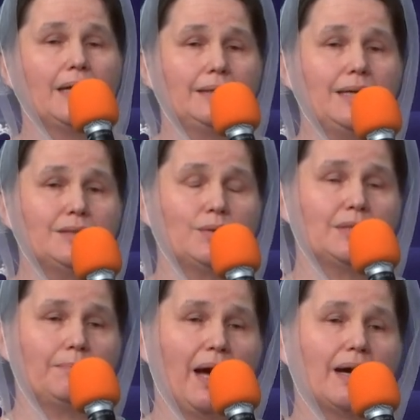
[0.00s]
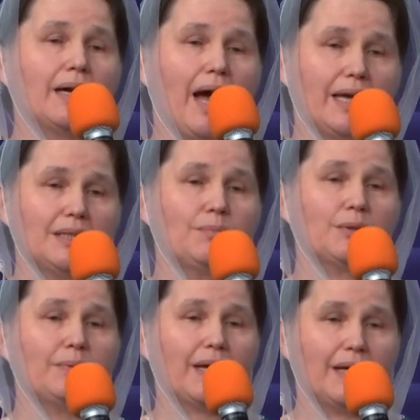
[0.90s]
Есть у тебя
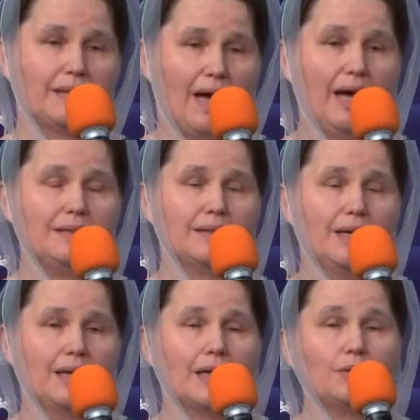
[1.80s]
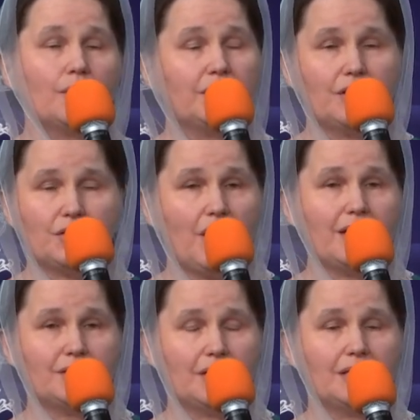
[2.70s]
какая-нибудь благодать, которой ты
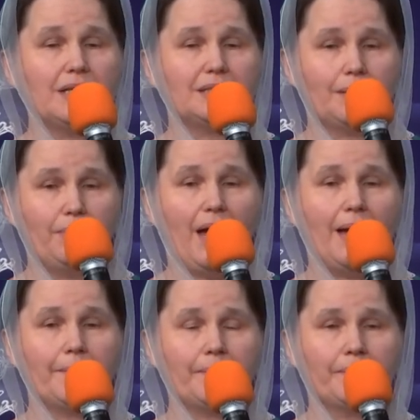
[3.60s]
жаждешь для себя?